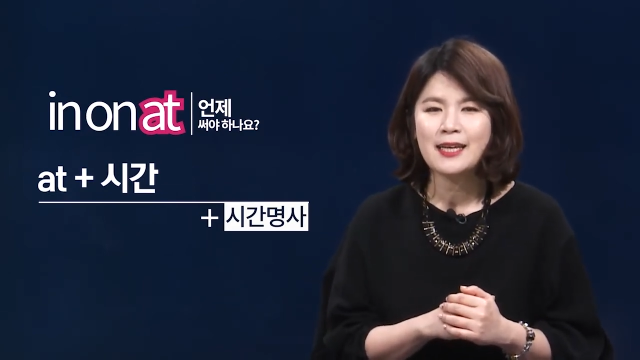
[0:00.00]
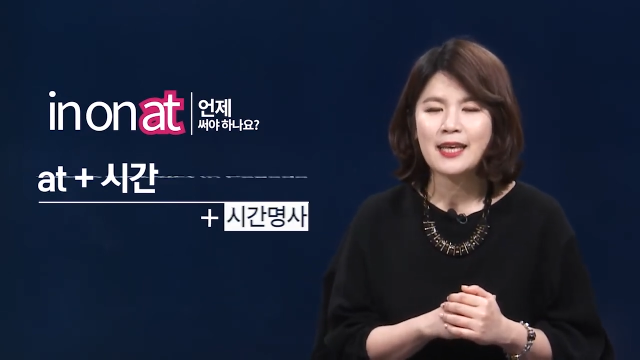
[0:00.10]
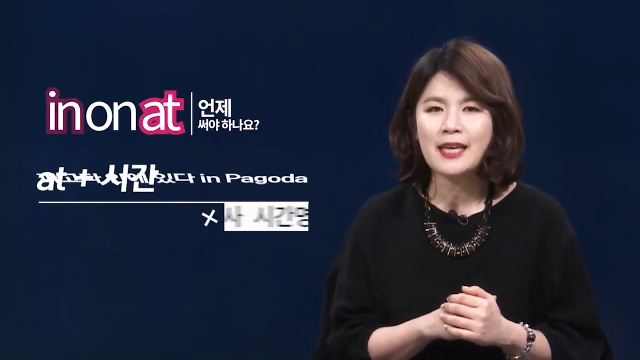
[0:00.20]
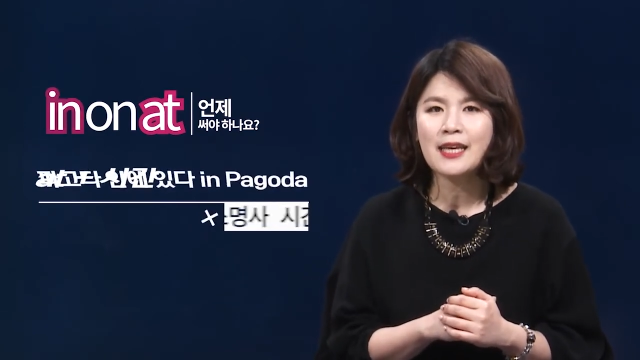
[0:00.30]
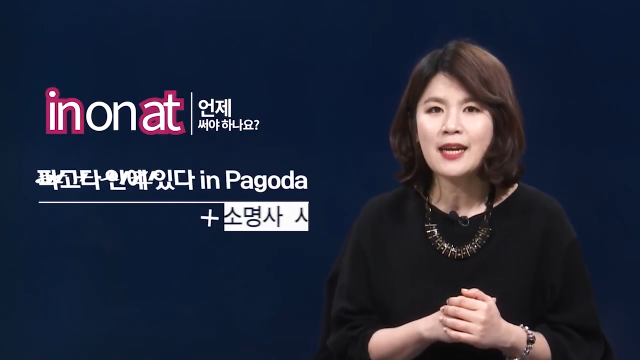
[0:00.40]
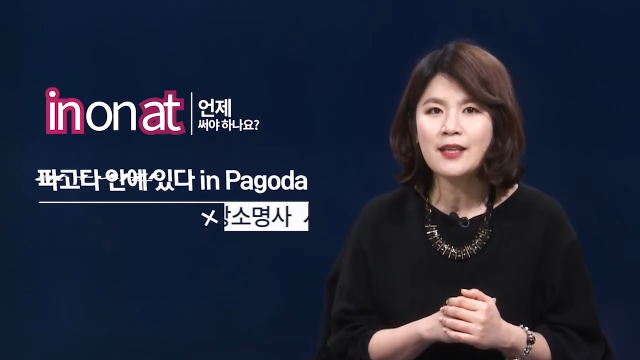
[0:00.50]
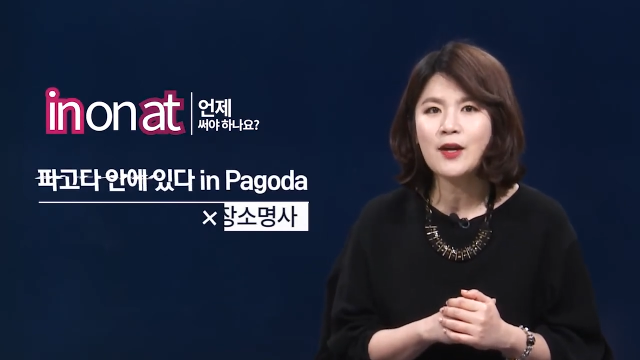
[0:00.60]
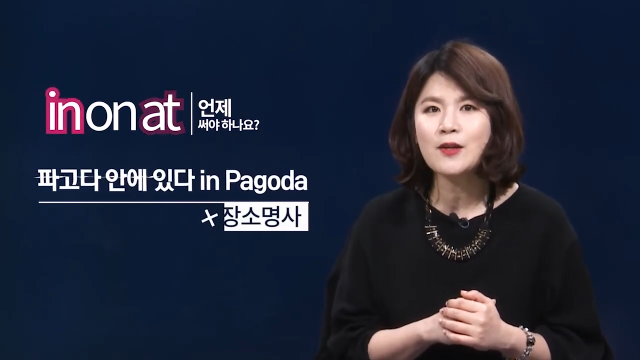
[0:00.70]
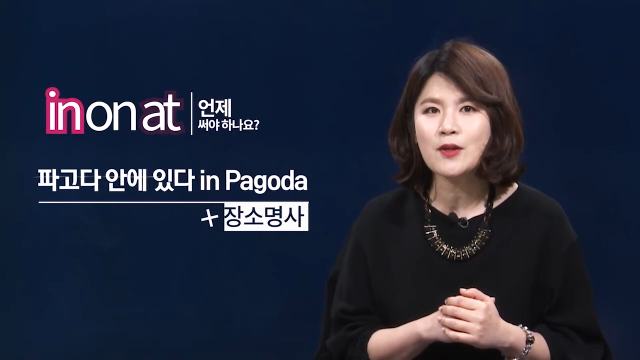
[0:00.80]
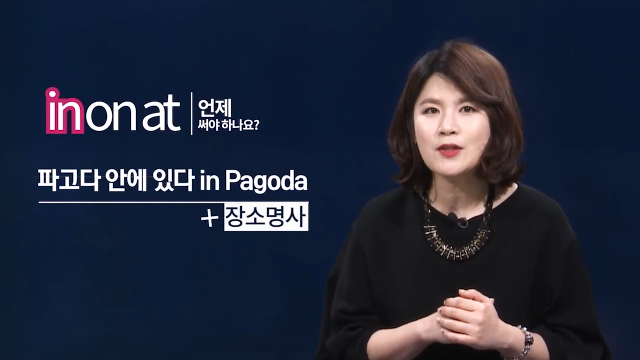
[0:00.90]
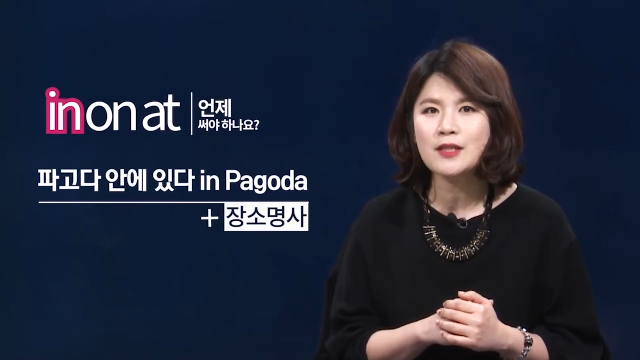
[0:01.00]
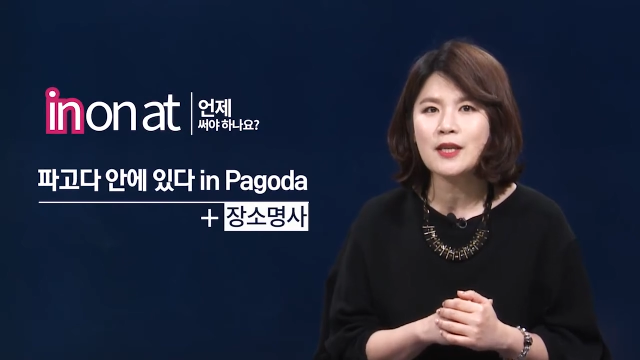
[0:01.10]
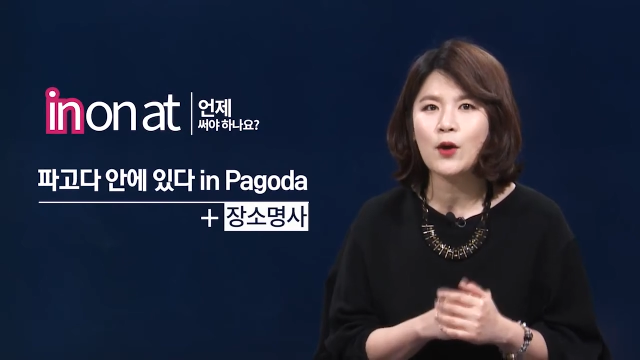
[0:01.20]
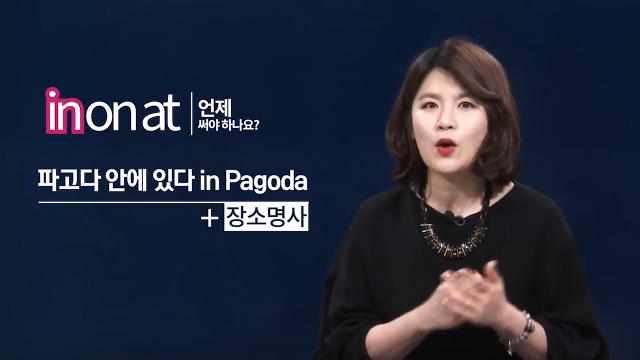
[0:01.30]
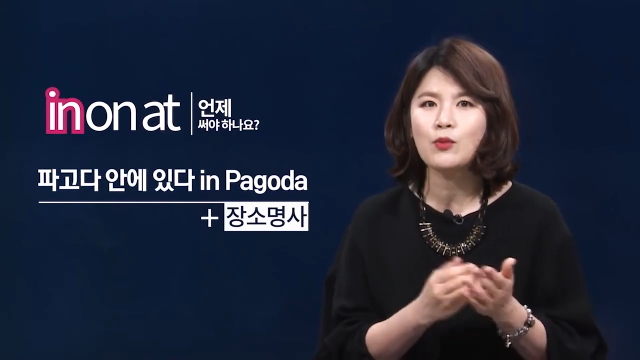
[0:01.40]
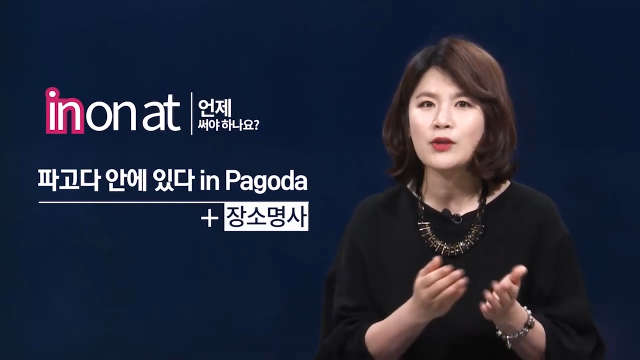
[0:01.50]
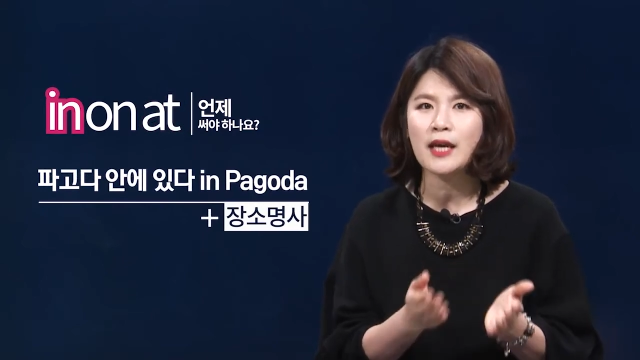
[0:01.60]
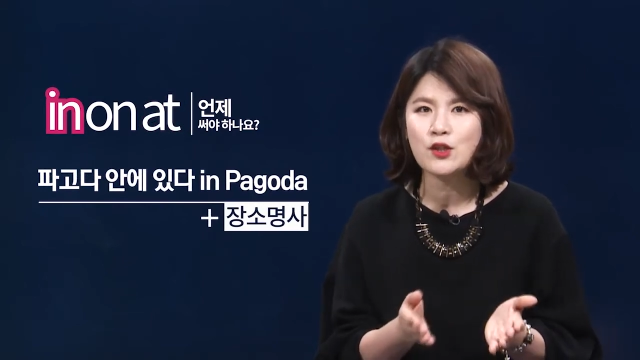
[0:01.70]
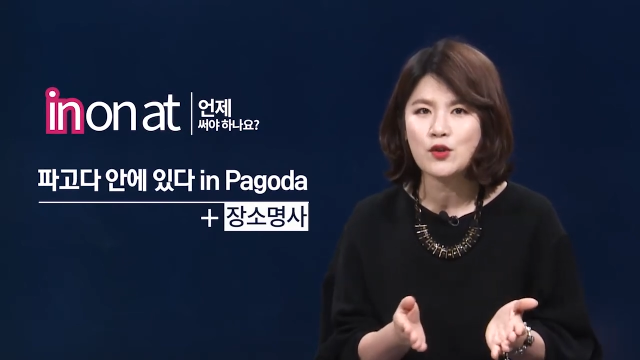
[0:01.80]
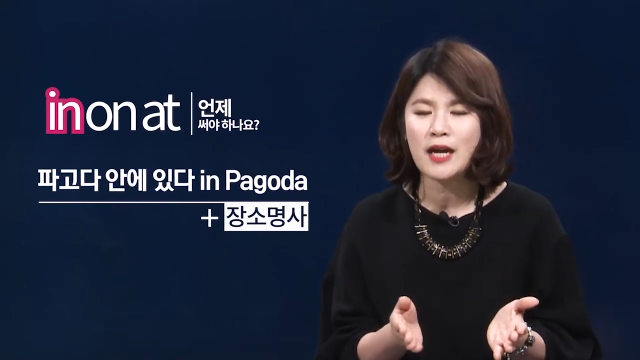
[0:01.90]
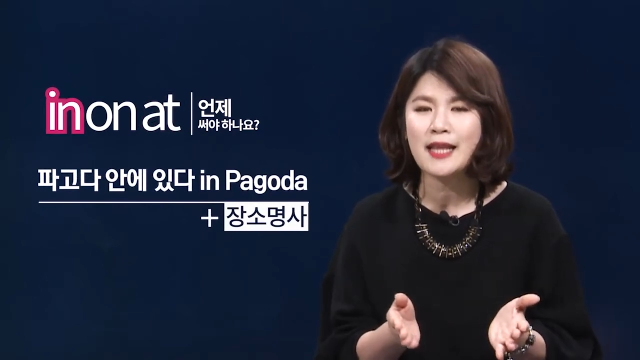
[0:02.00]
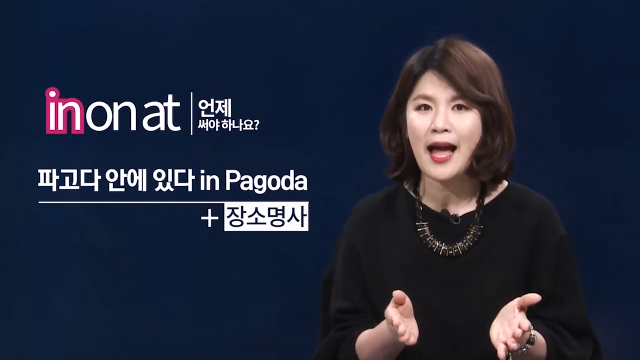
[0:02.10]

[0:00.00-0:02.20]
in이라는 걸 썼을 때 여러분께 익숙한